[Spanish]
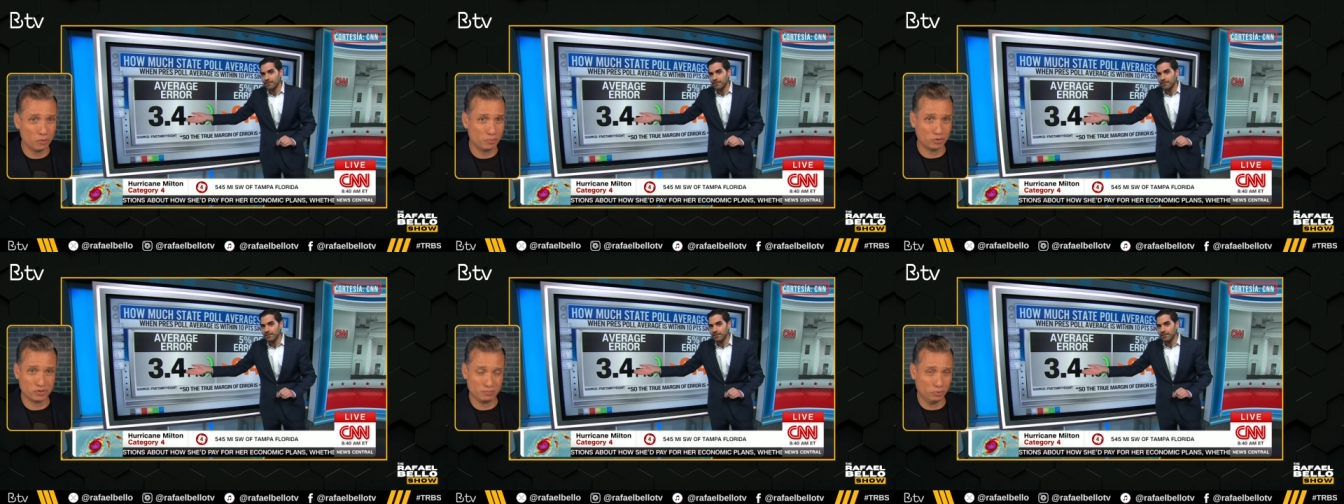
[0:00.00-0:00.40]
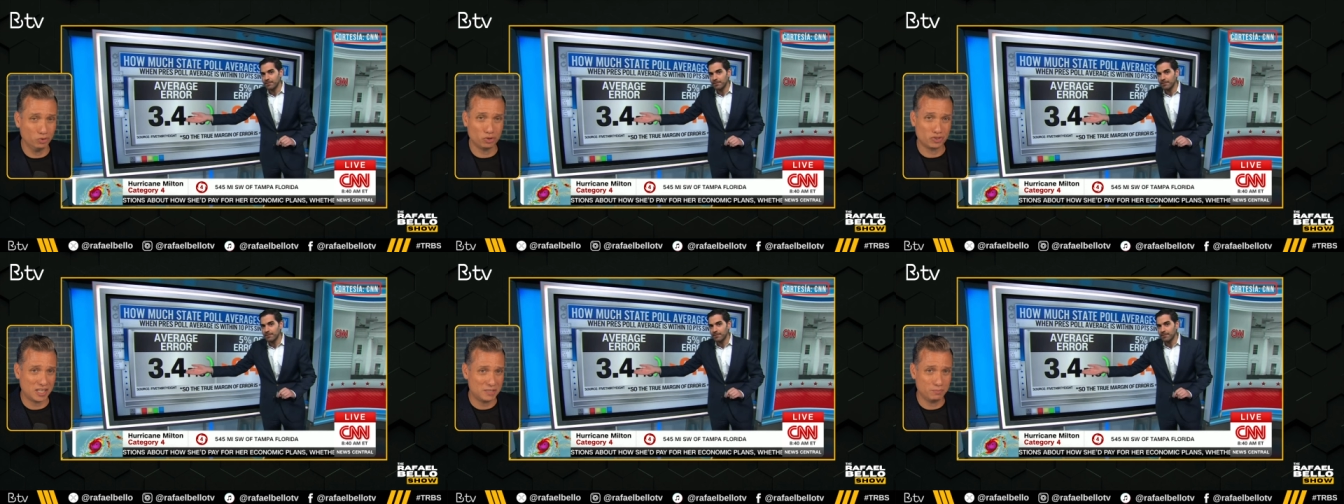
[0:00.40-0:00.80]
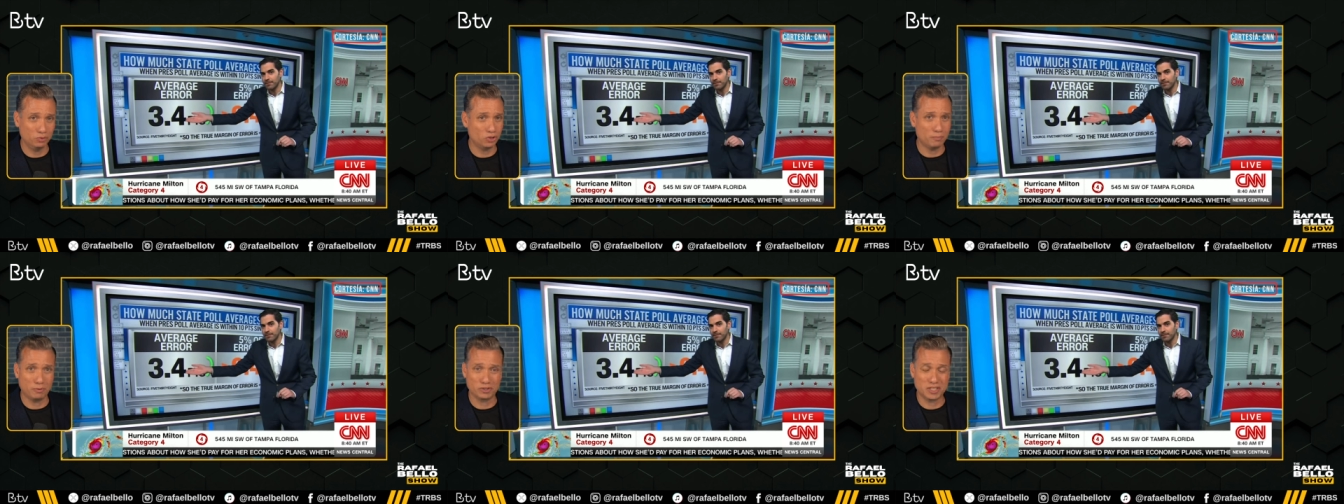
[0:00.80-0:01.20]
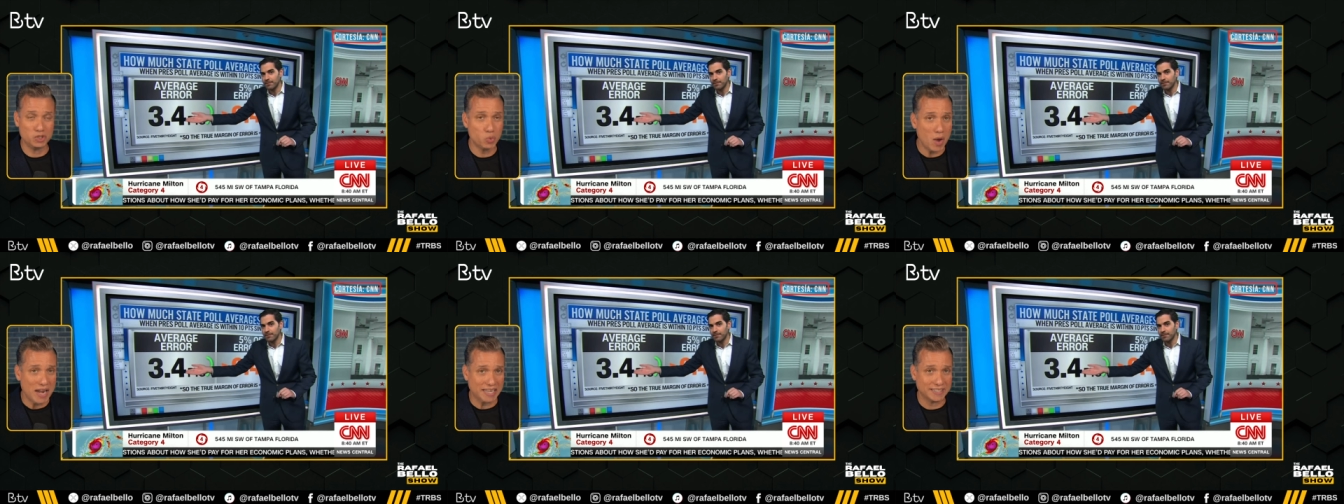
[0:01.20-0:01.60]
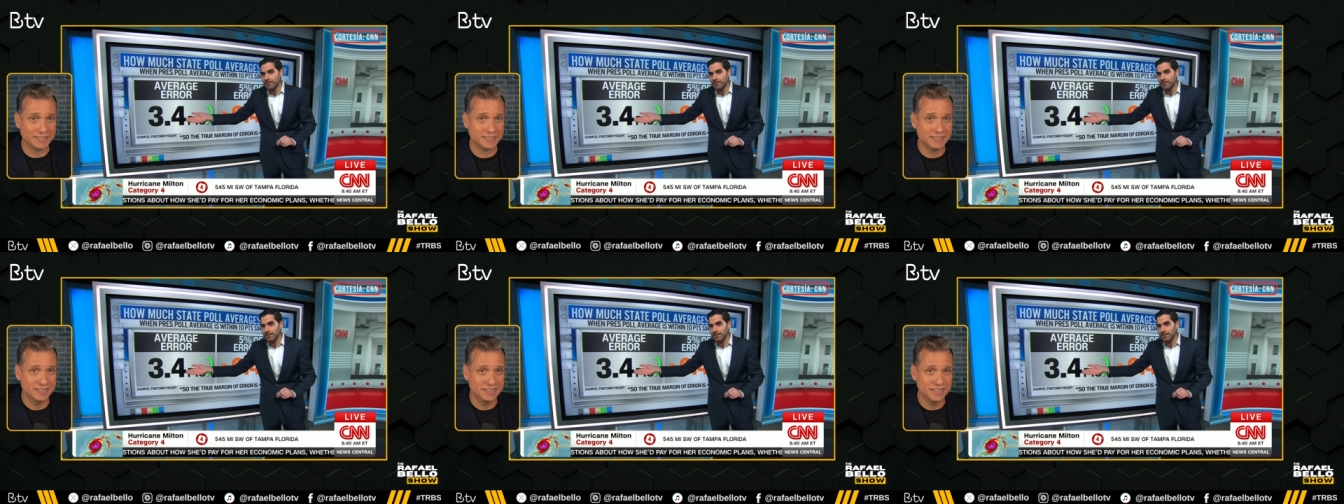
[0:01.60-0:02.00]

por punto, seis puntos porcentuales.